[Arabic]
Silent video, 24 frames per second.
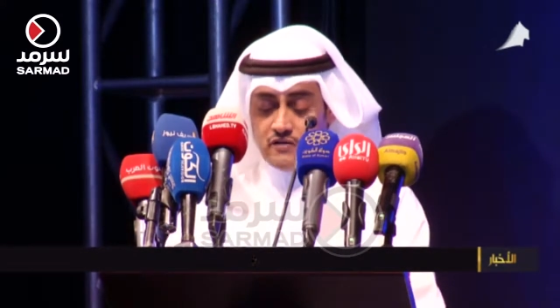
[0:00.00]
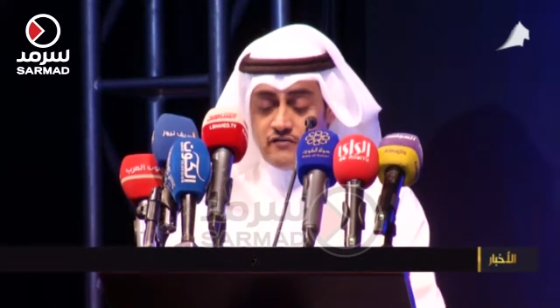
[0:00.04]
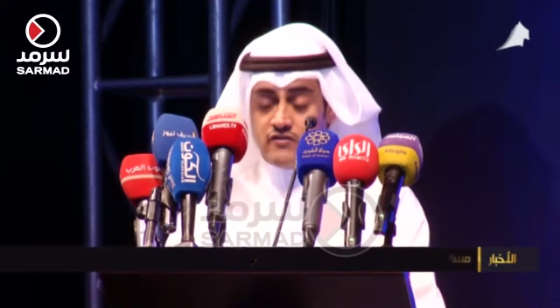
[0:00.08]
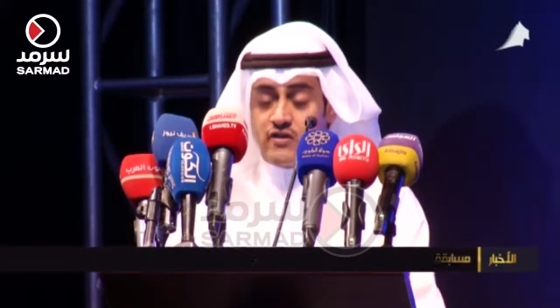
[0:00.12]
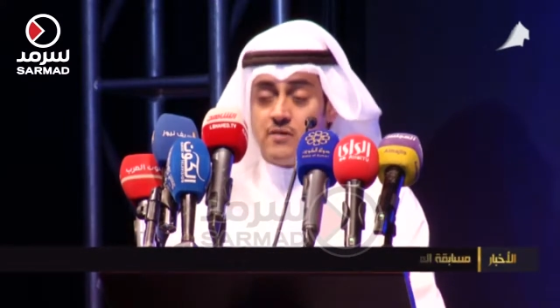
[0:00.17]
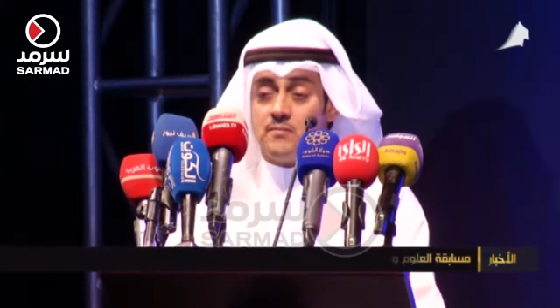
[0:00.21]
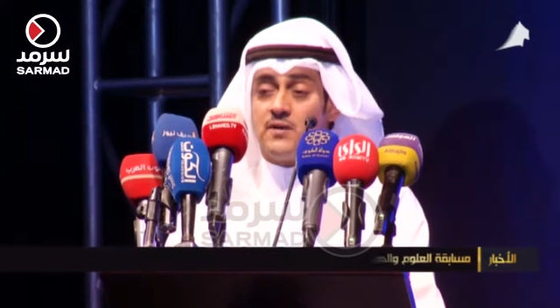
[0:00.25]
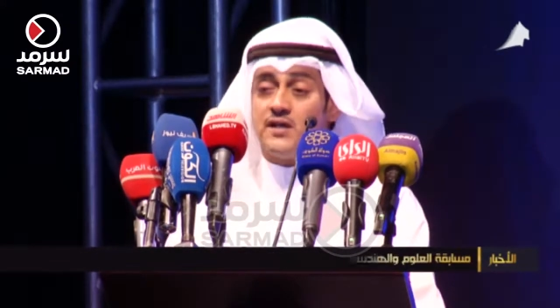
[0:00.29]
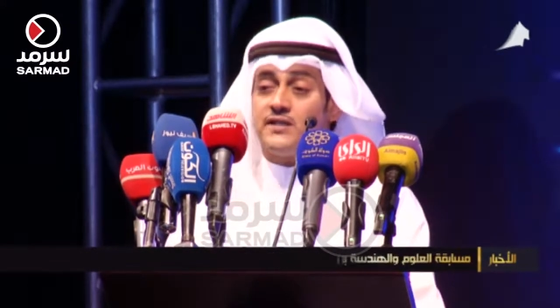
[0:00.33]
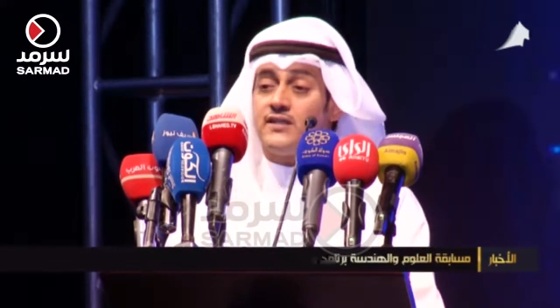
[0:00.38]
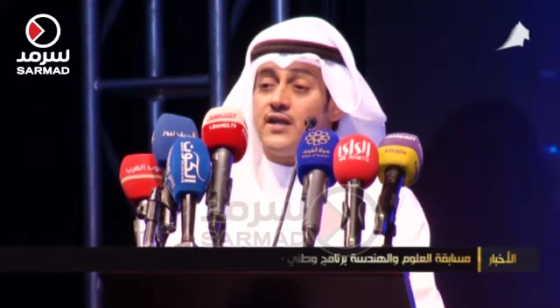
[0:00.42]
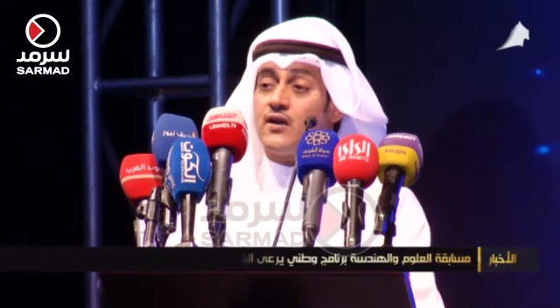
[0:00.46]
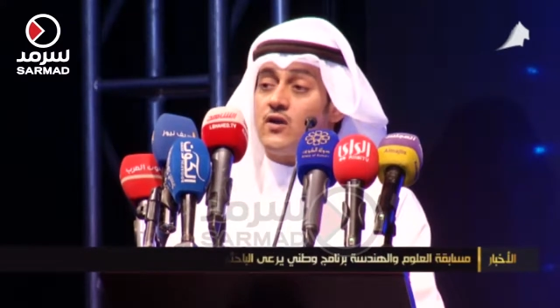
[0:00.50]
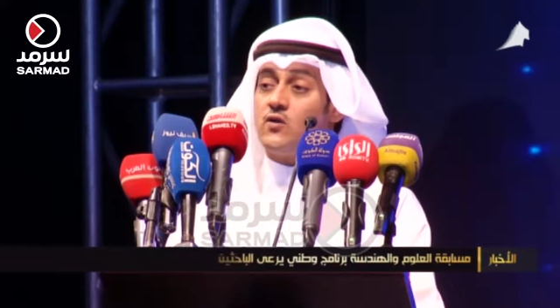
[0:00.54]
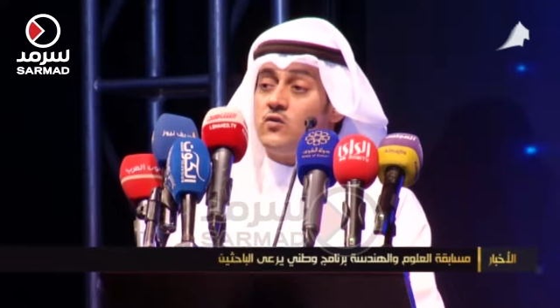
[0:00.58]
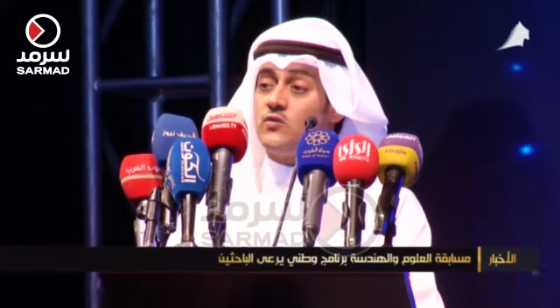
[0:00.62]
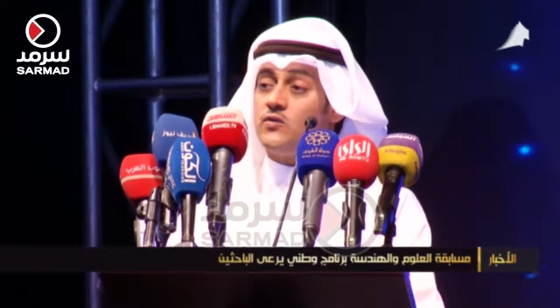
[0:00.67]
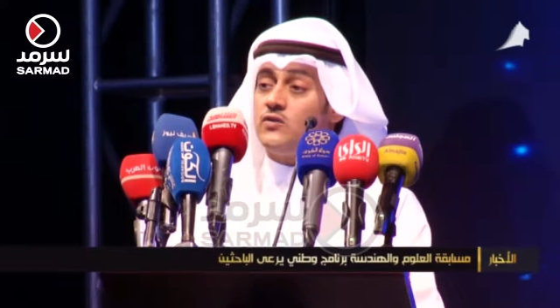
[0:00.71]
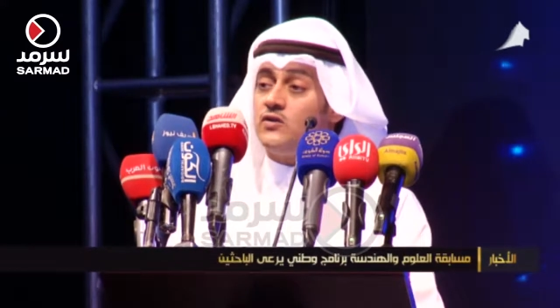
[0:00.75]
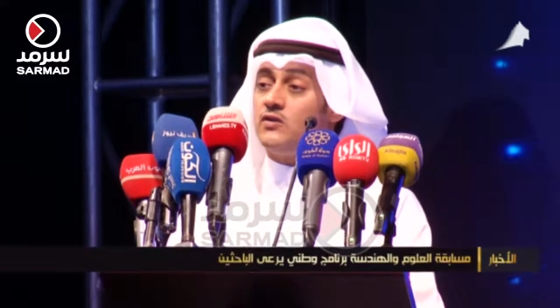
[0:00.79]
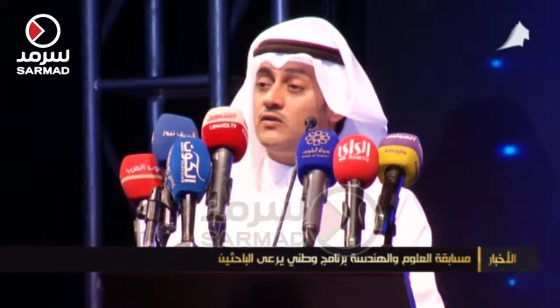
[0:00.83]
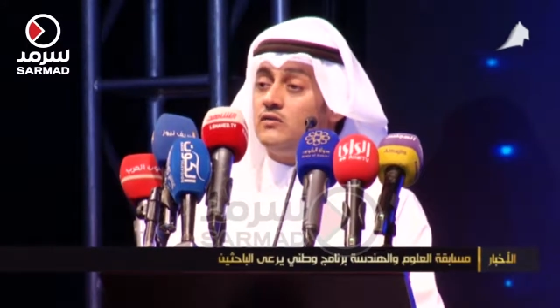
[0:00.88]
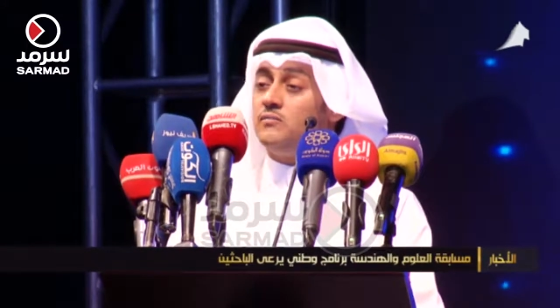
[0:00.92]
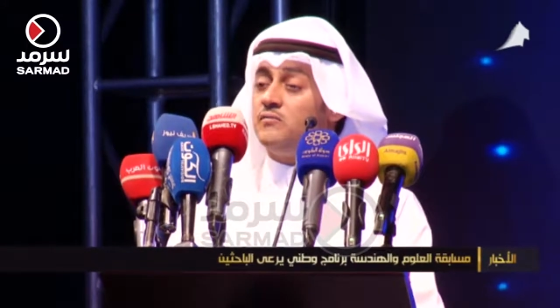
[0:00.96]
فما
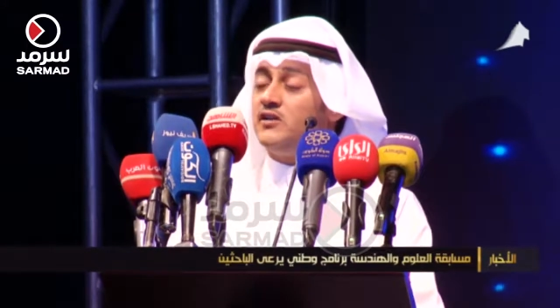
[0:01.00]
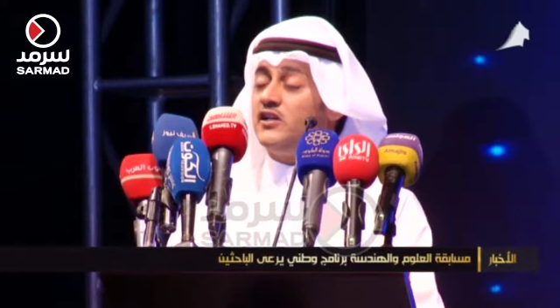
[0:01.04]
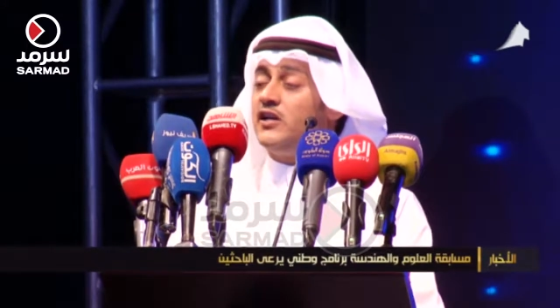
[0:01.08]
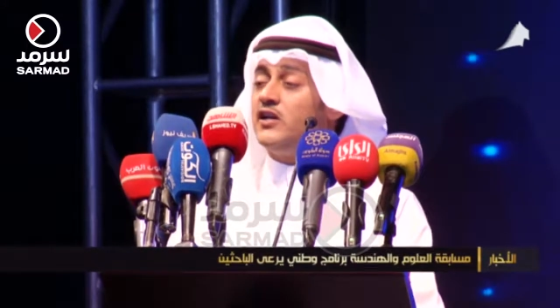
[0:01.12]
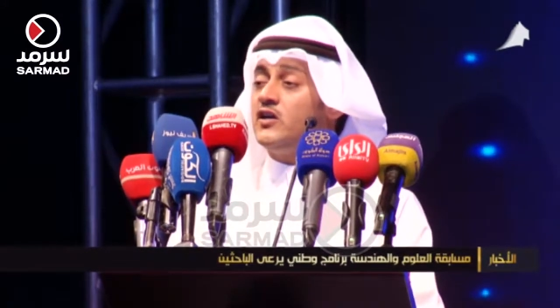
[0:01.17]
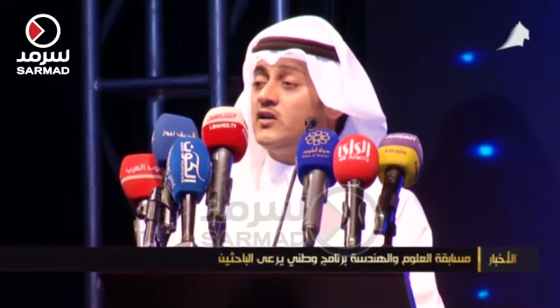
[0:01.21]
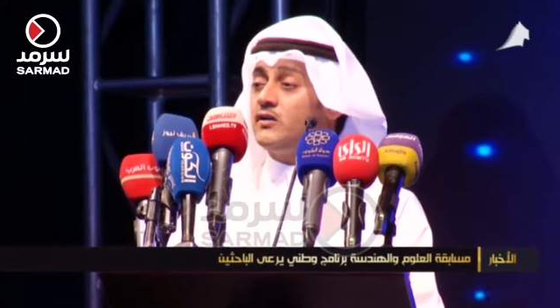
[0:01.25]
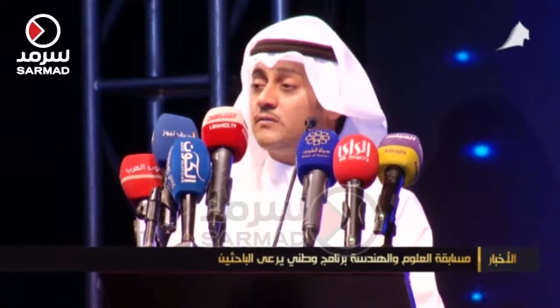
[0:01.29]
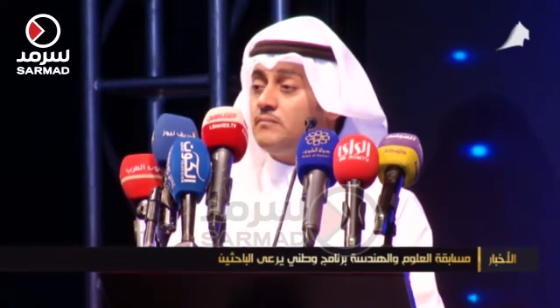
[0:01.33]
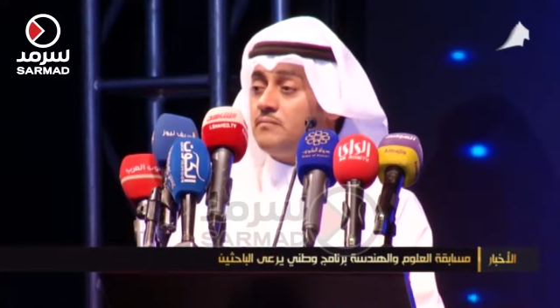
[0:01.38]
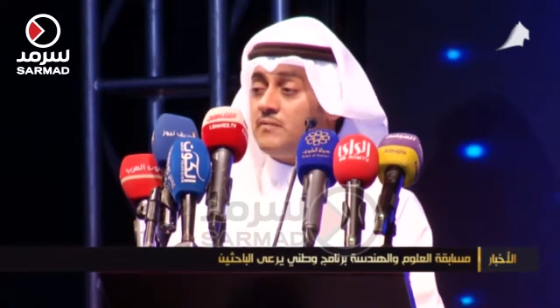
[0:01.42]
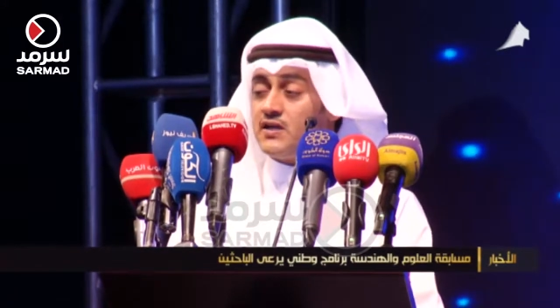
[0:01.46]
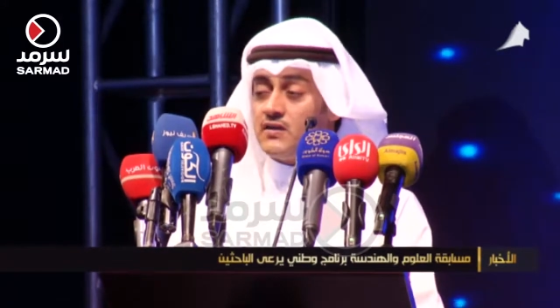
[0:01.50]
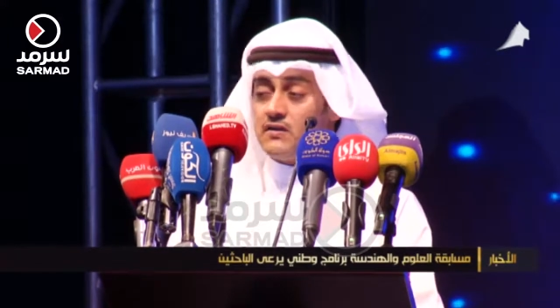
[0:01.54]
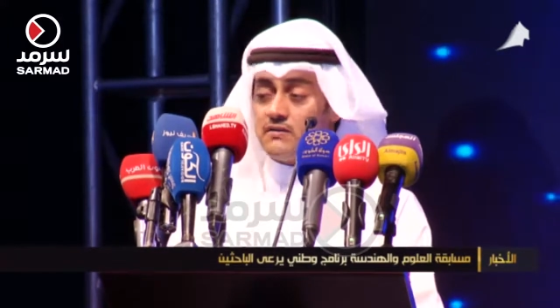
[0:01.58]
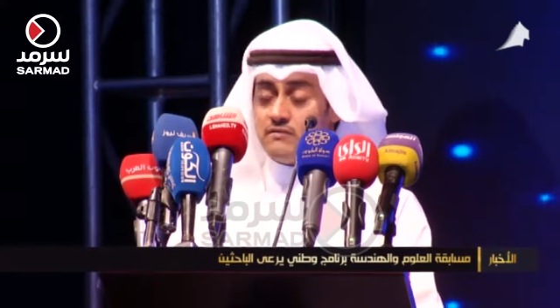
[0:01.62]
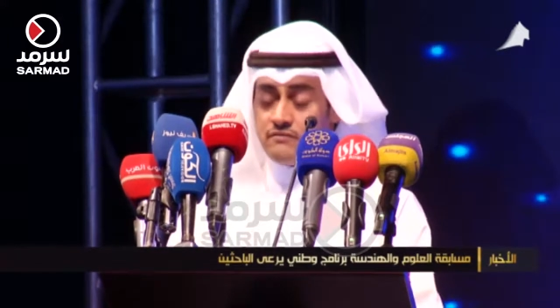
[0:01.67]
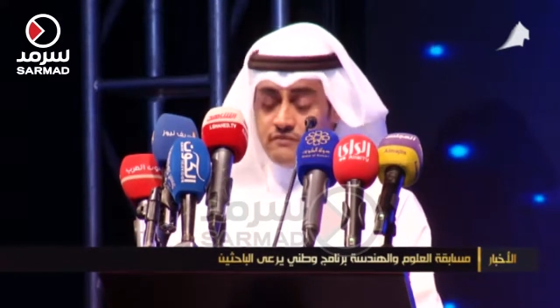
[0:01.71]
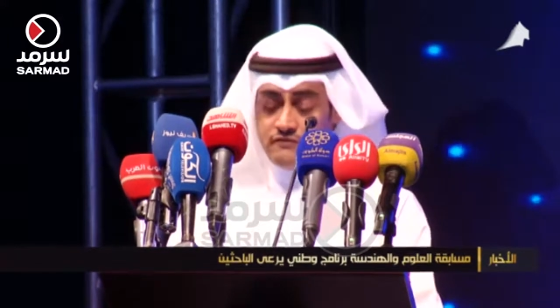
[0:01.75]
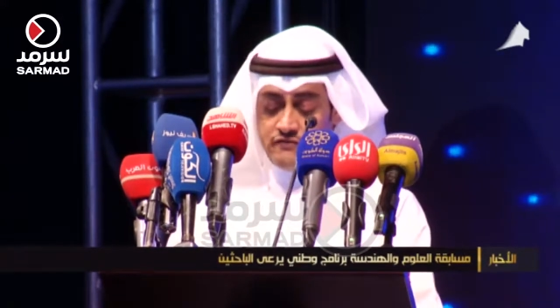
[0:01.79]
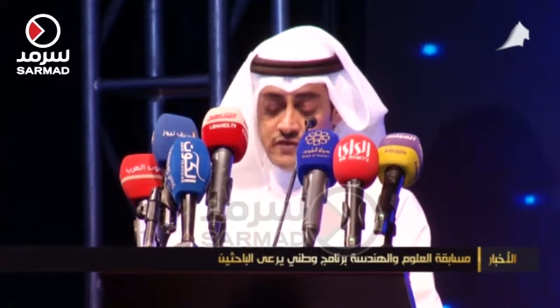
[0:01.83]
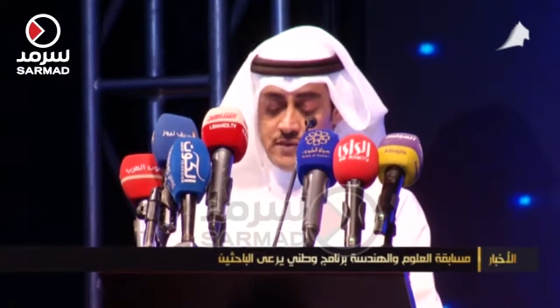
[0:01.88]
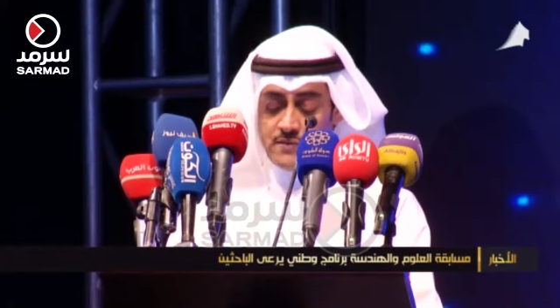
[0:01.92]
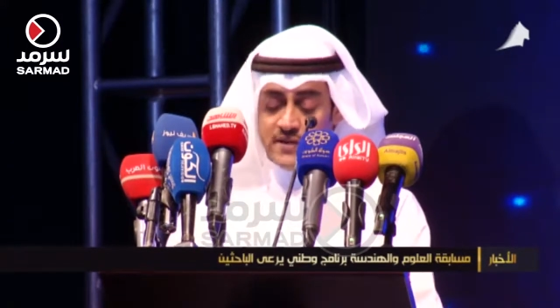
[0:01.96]
ترونه
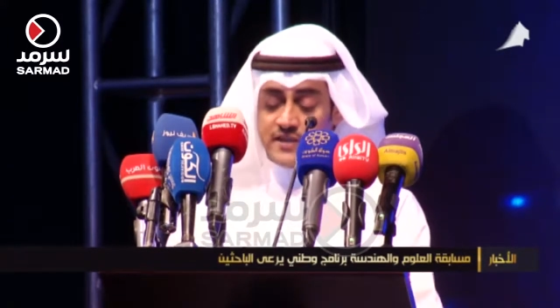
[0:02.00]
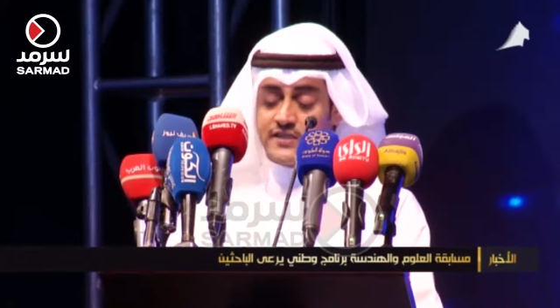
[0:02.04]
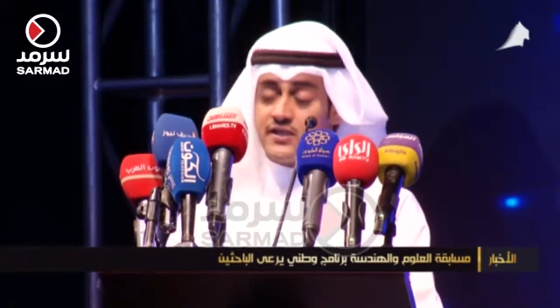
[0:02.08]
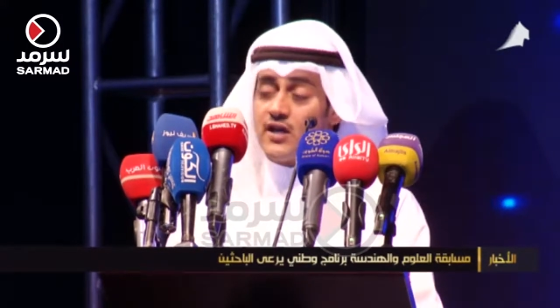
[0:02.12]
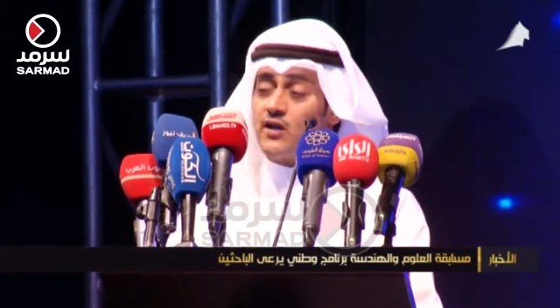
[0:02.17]
فما